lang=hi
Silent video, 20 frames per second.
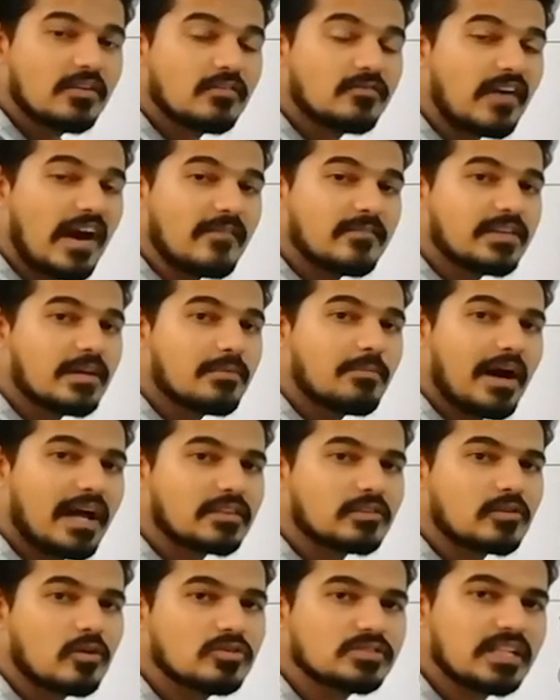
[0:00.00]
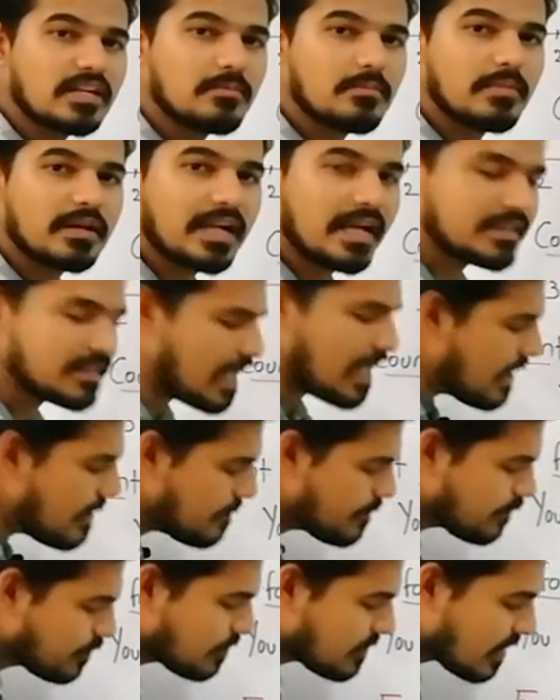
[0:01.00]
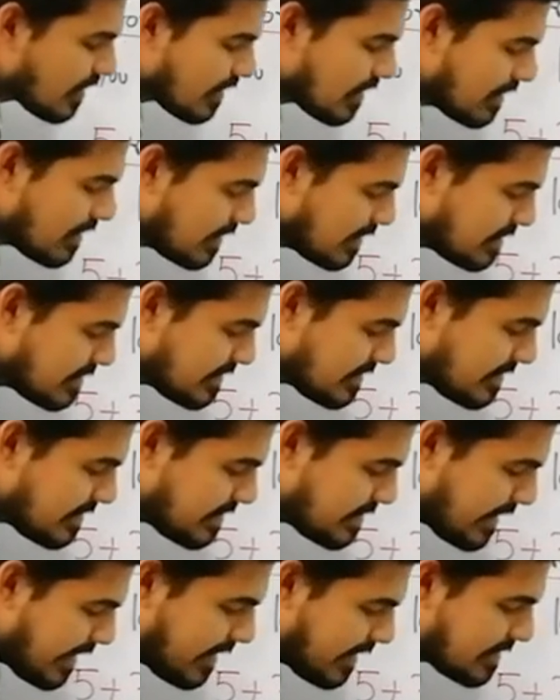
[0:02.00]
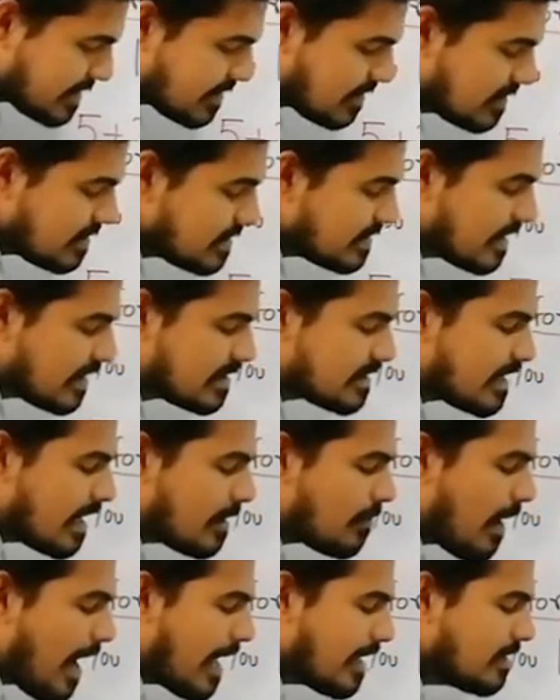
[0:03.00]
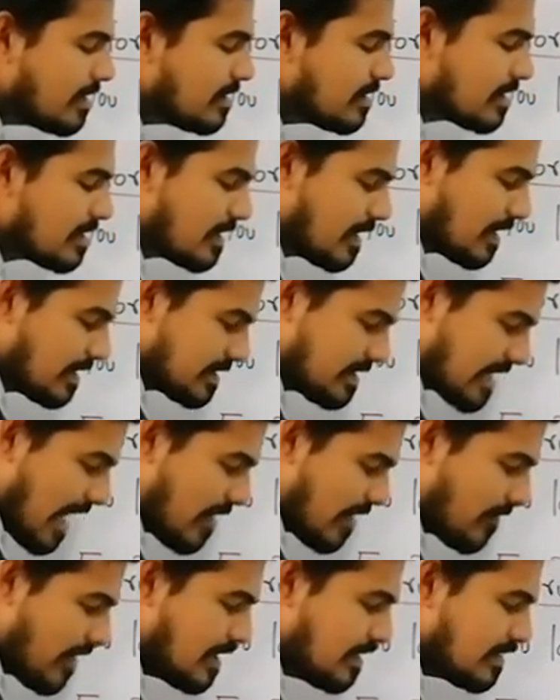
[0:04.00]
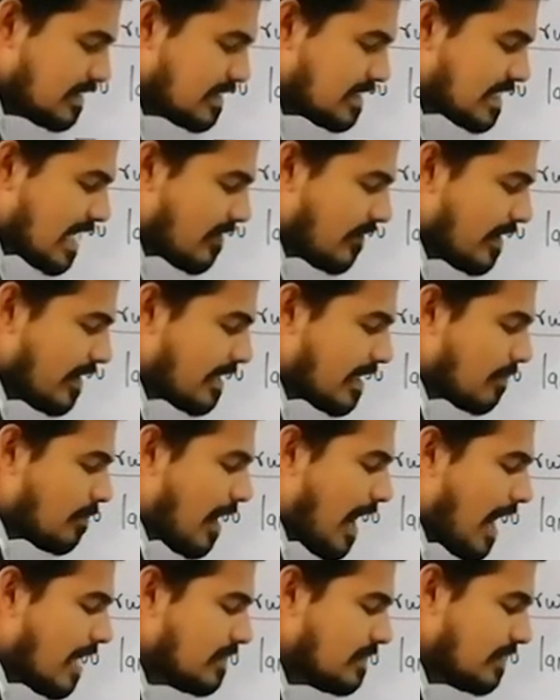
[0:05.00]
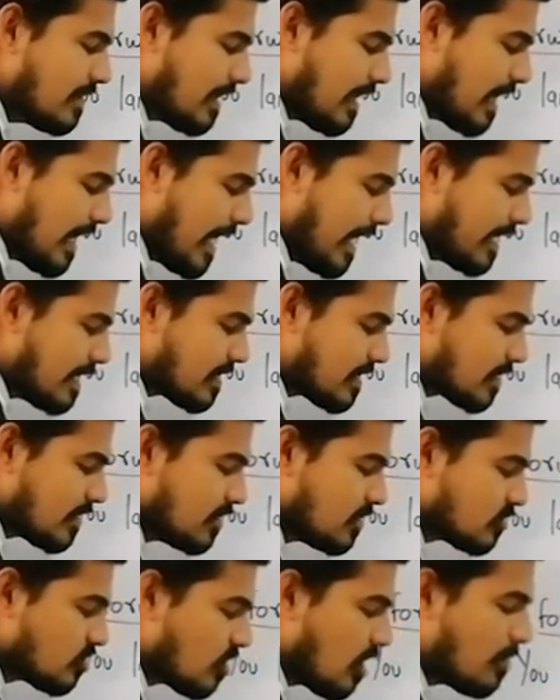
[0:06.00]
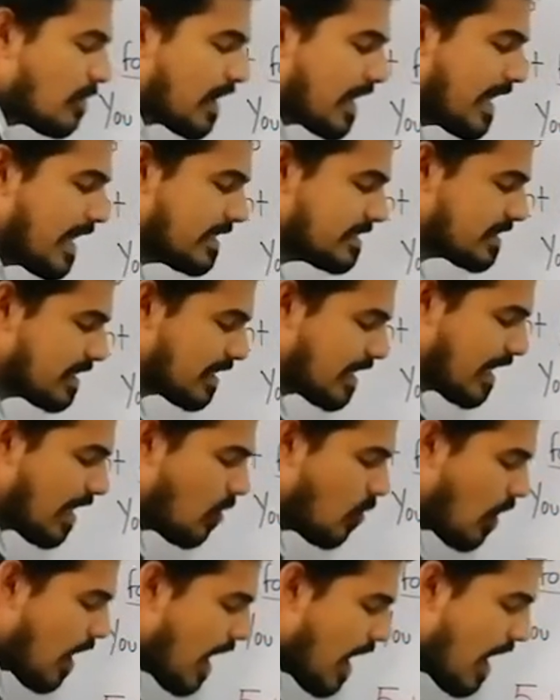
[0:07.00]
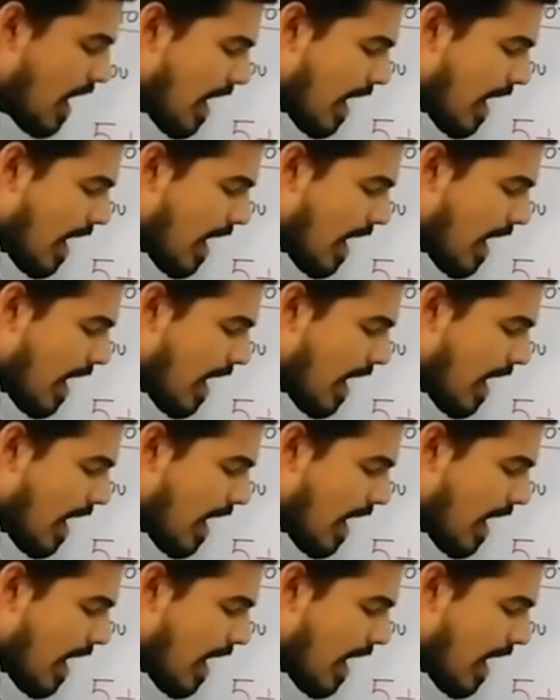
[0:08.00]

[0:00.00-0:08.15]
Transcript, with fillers: फाइव के बाद कौन सा नंबर आता है सिक्स सिक्स के बाद सेवन सेवन के बाद एट तो हमारा आंसर क्या हुआ